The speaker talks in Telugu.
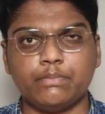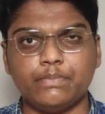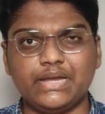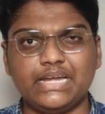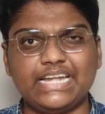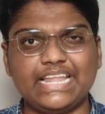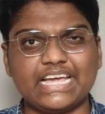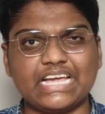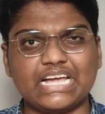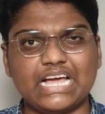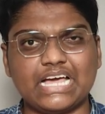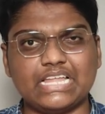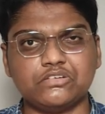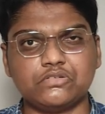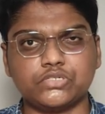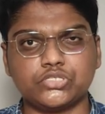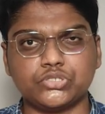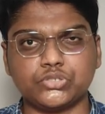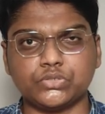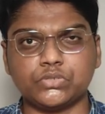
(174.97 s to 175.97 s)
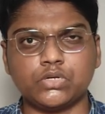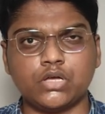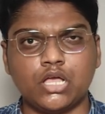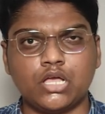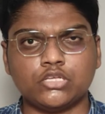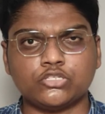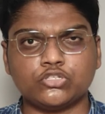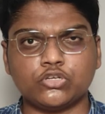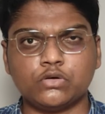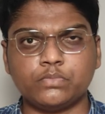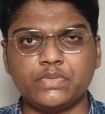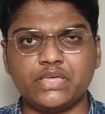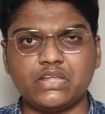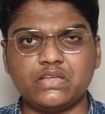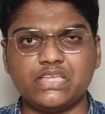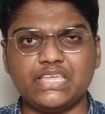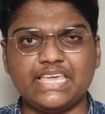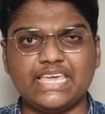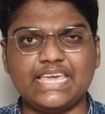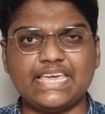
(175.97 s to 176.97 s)
బీటెక్ కానివ్వచ్చు సో మీరు
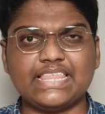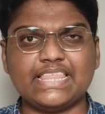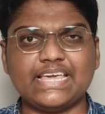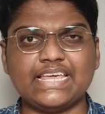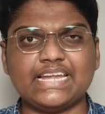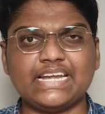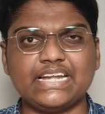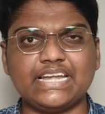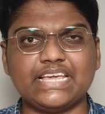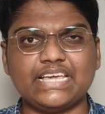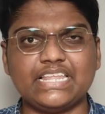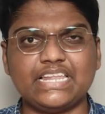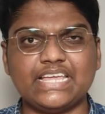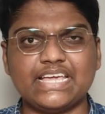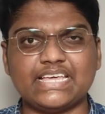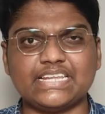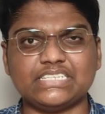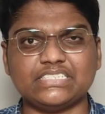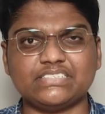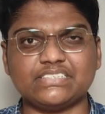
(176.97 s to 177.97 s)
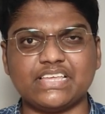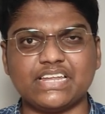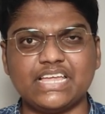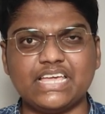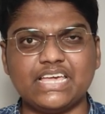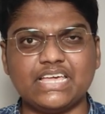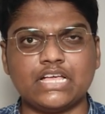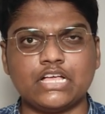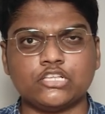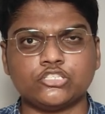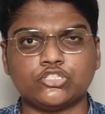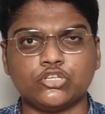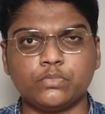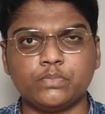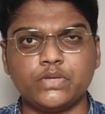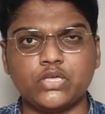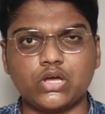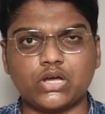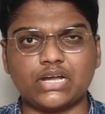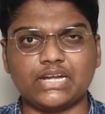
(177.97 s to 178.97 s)
ఏదైనా డిగ్రీ అయినా సరే సో
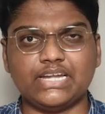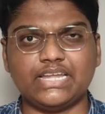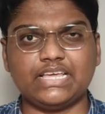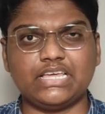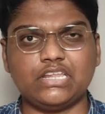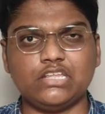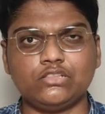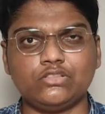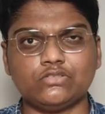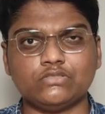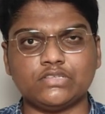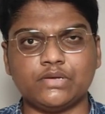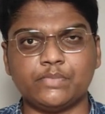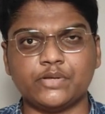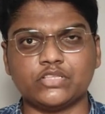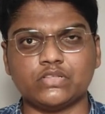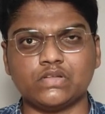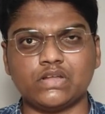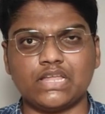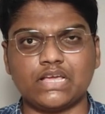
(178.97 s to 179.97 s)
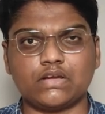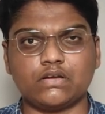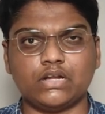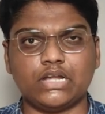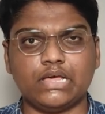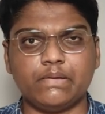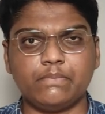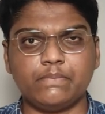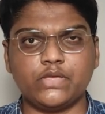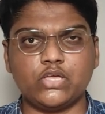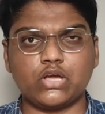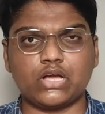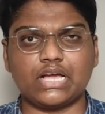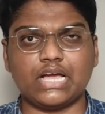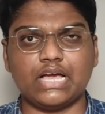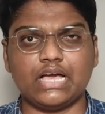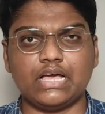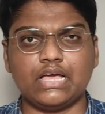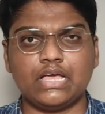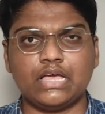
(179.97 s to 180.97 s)
మీ యొక్క డిగ్రీతో సంబంధం లేకుండా మీ యొక్క